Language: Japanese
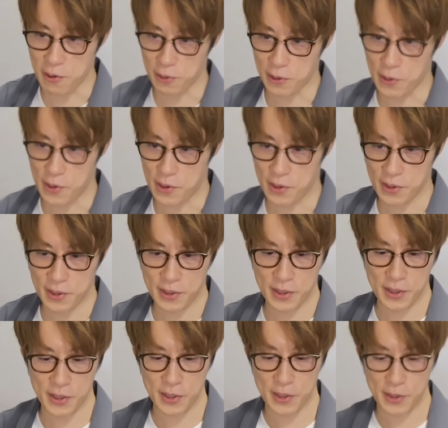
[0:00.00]
ことを
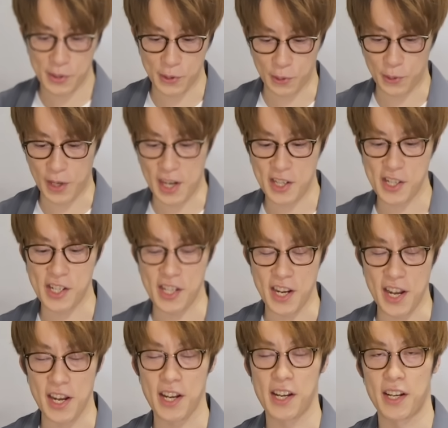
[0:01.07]
するらしい
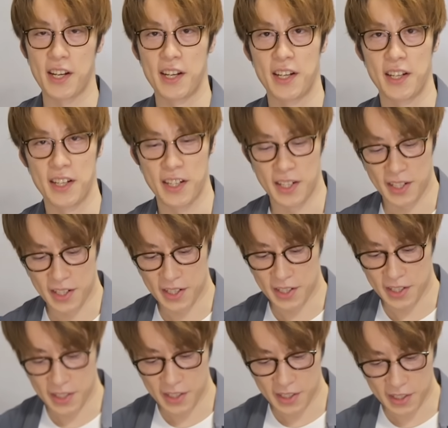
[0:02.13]
ね。
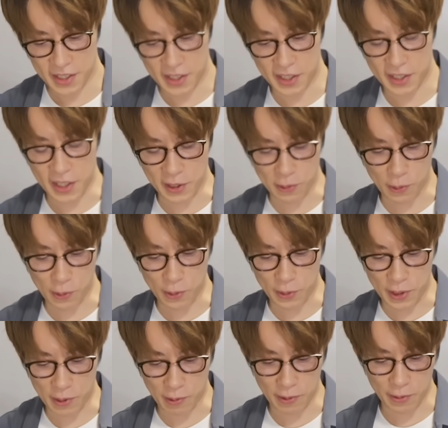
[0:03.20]
聞いたところ
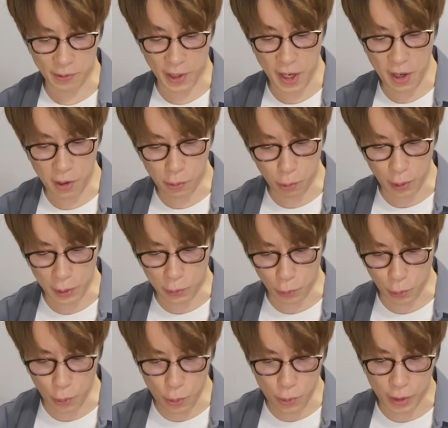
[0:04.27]
によるとね。えこれ
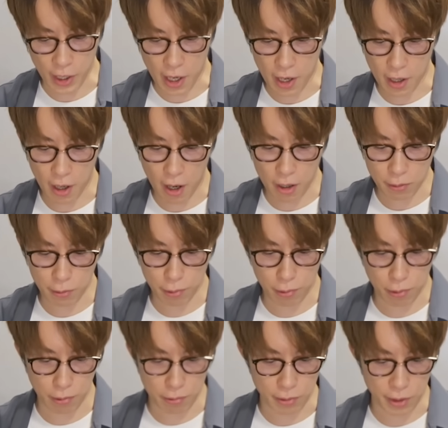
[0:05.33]
ドローンか。あ
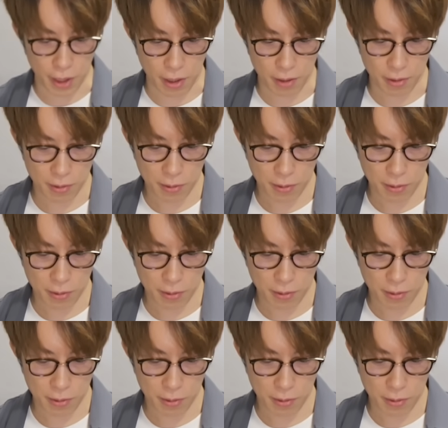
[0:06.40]
ドローンだ。